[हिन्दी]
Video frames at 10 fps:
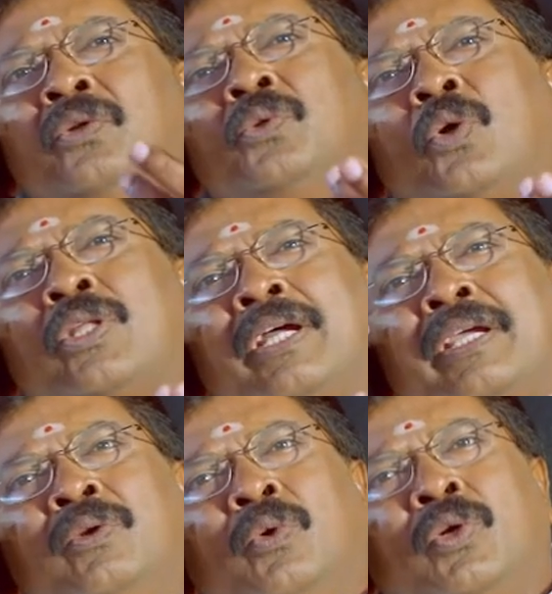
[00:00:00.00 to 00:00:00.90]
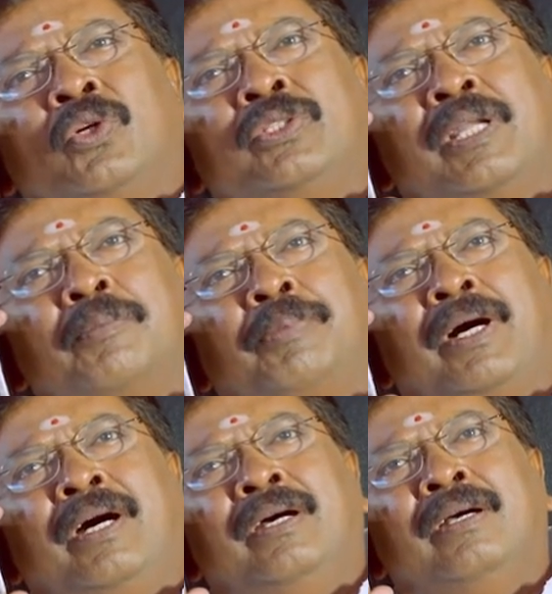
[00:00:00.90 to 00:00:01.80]
मैं तुम्हारा पूरी तरह से
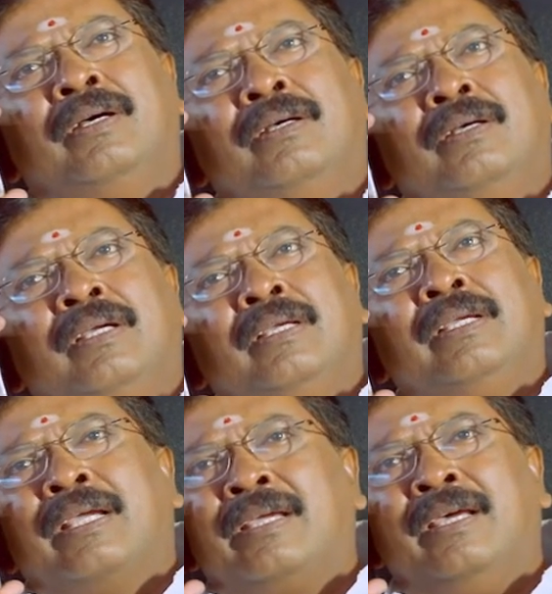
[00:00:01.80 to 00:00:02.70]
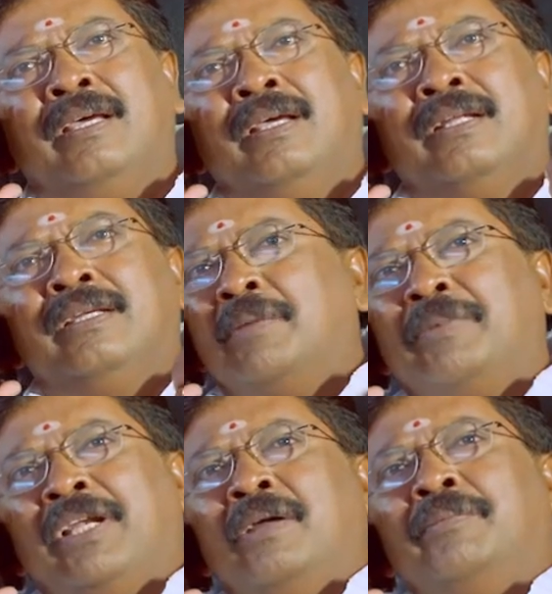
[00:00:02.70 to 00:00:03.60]
ख्याल रखूंगा क्यों मुझ पर
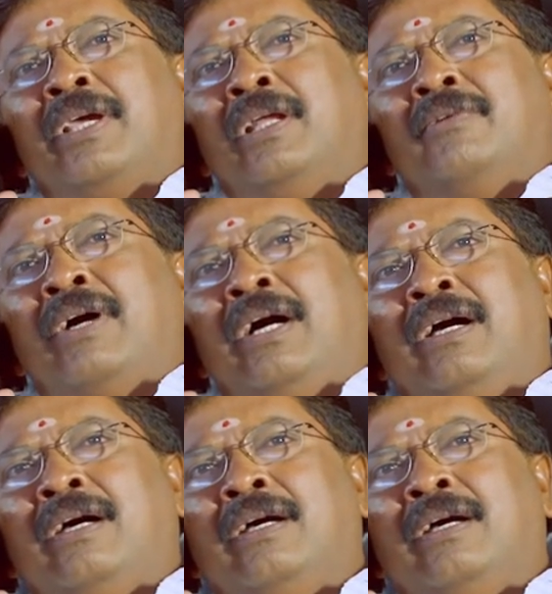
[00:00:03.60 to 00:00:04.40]
विश्वास नहीं है क्या